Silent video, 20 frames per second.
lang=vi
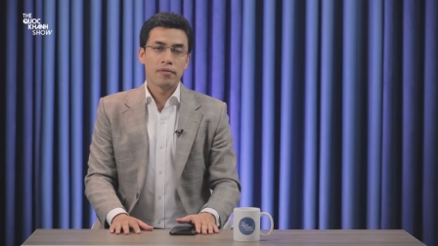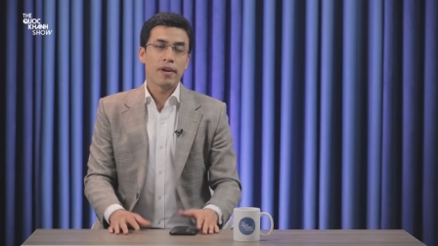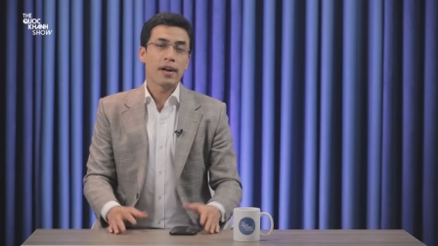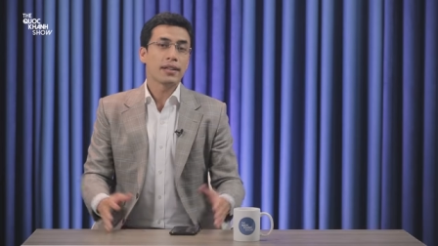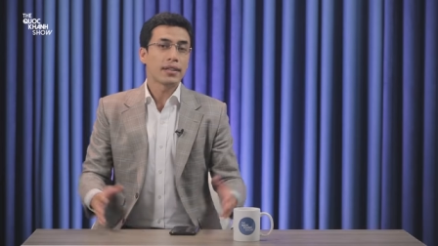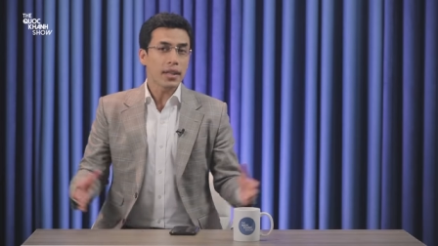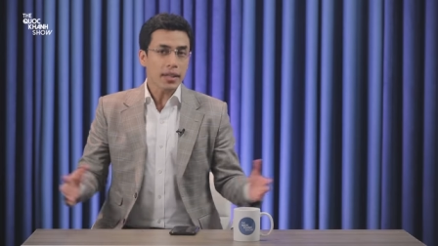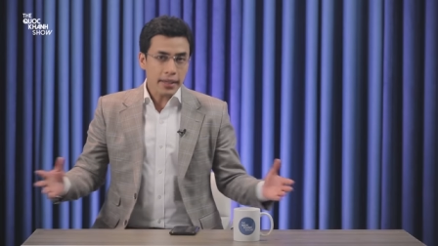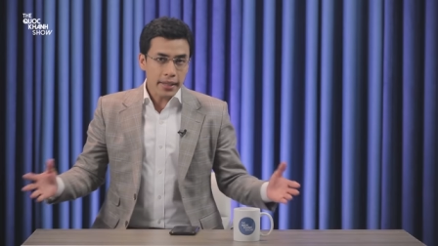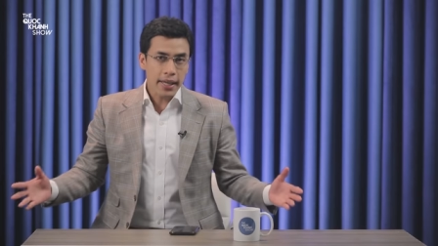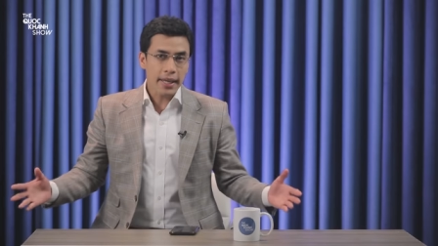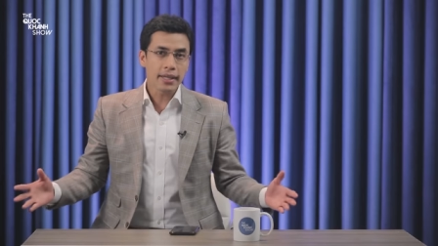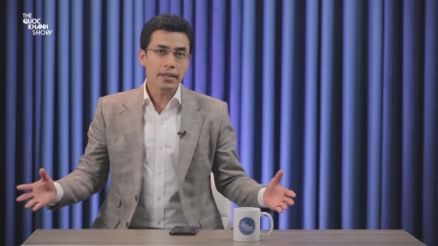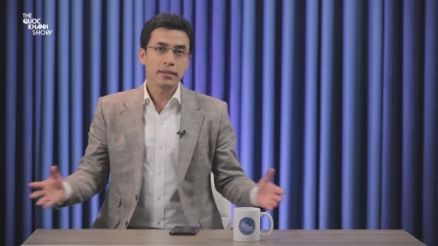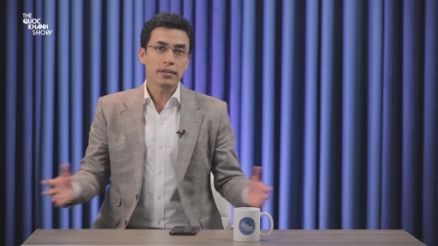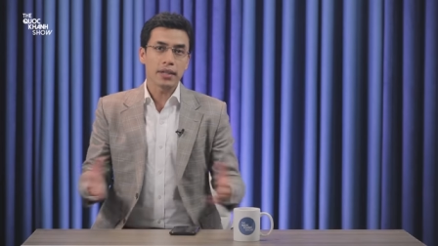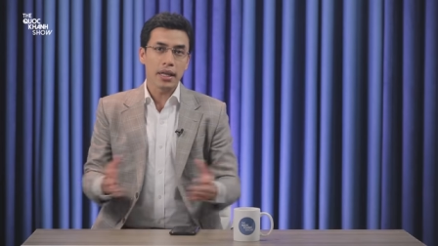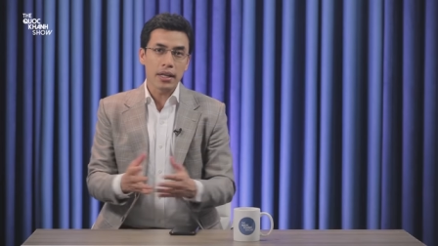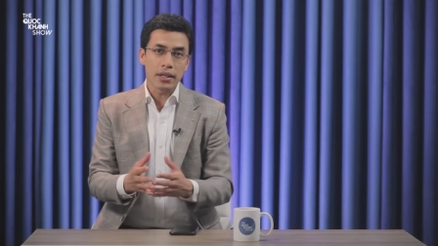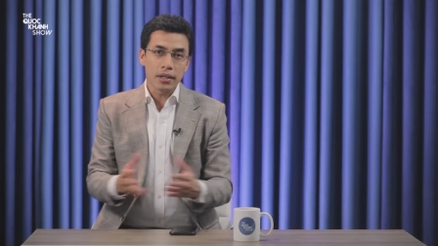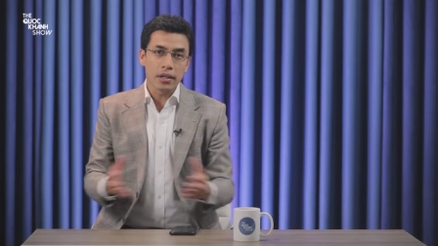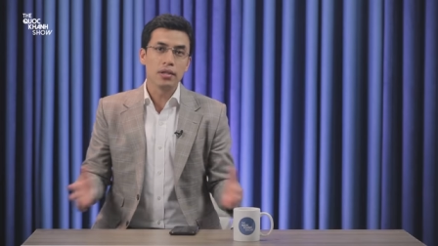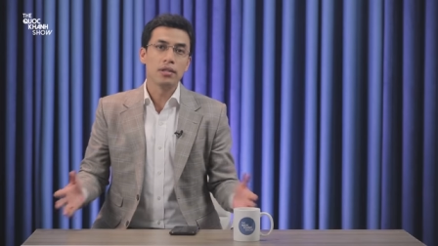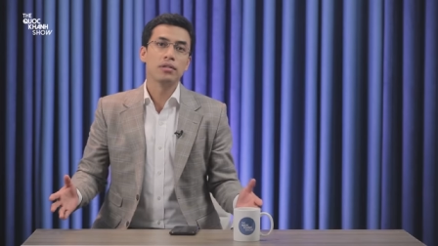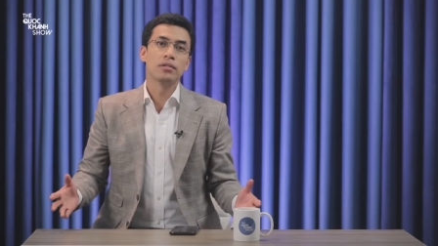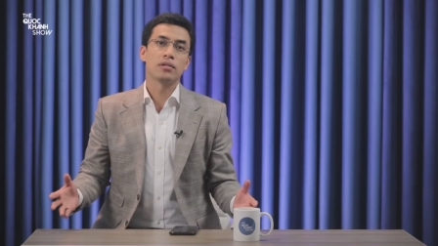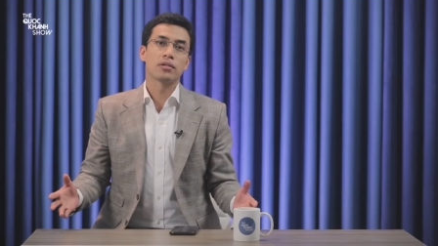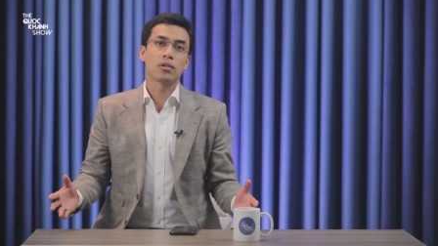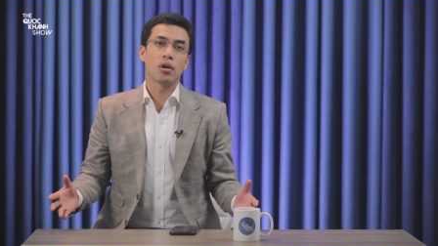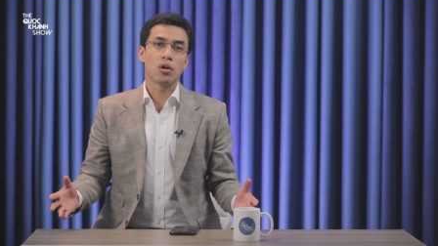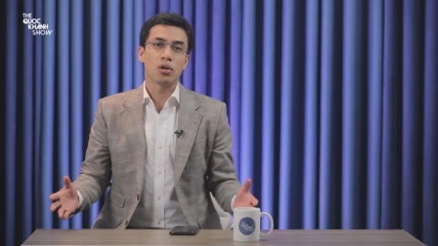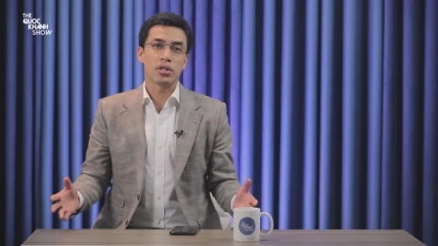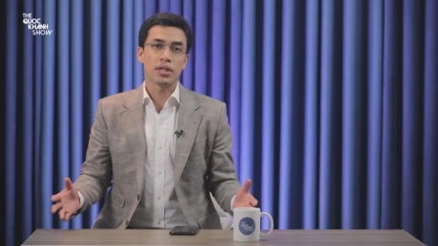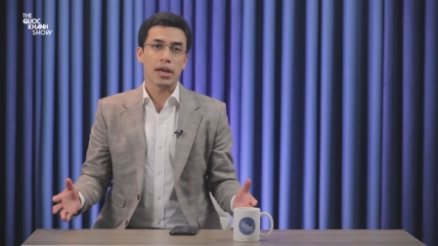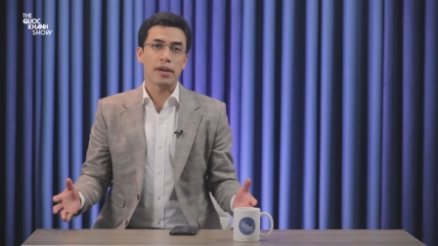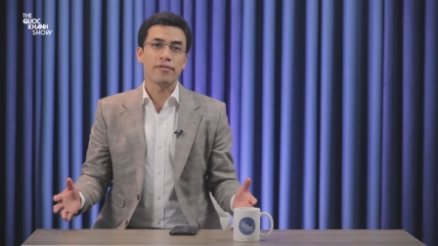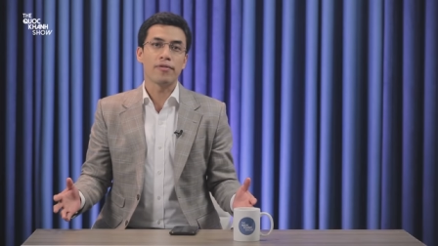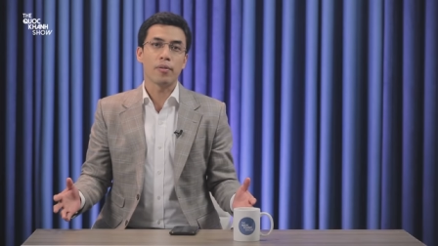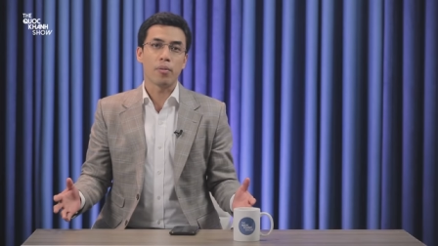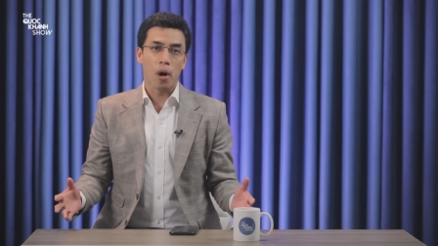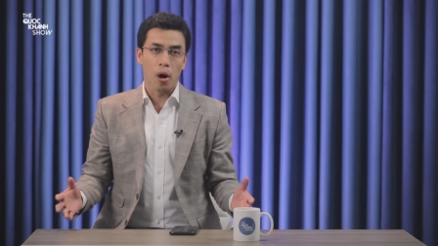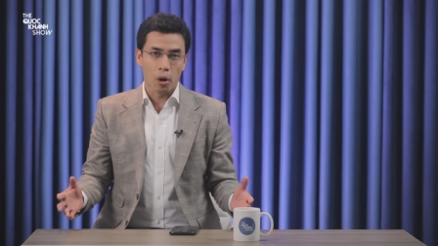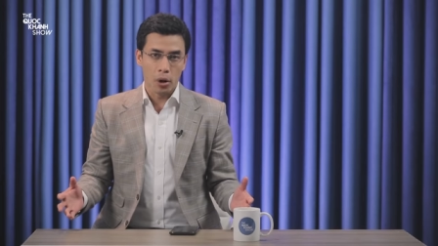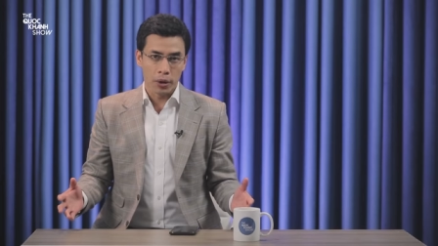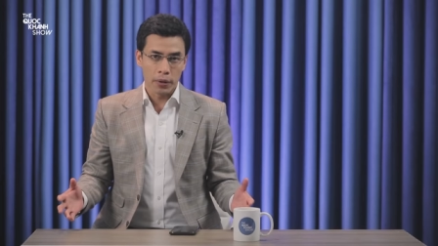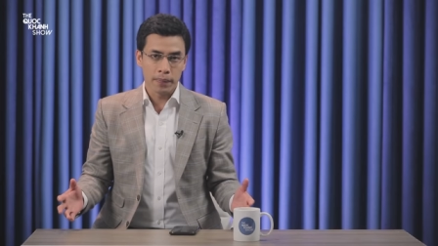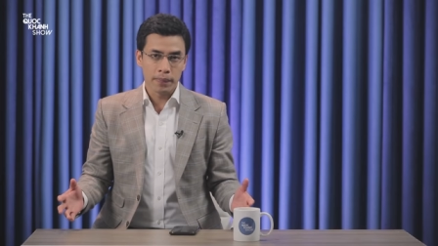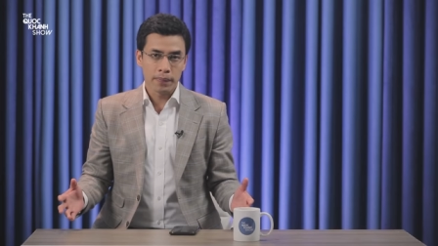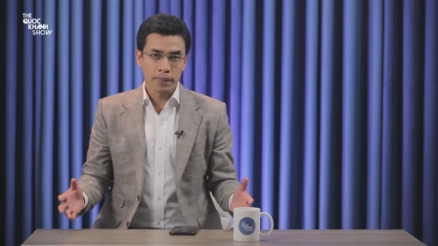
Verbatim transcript: và tất nhiên thị trường rồi sẽ phục hồi.